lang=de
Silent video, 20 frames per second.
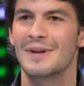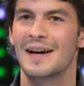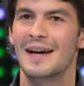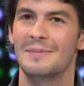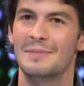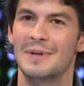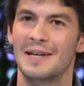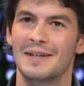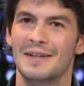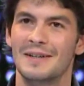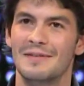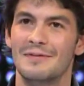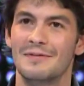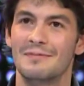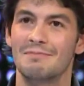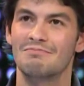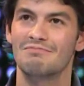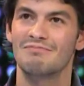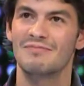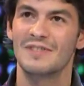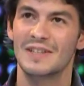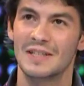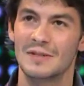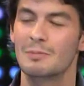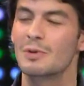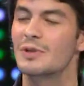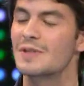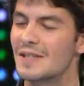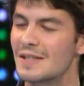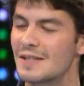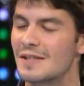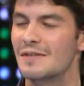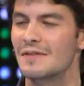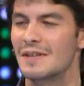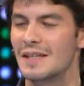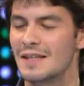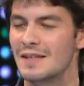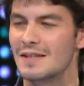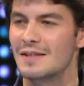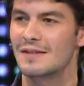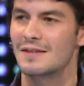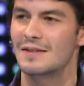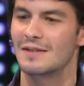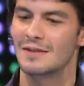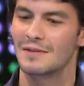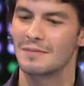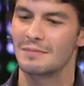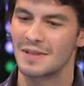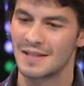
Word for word: Aber was positiv ist,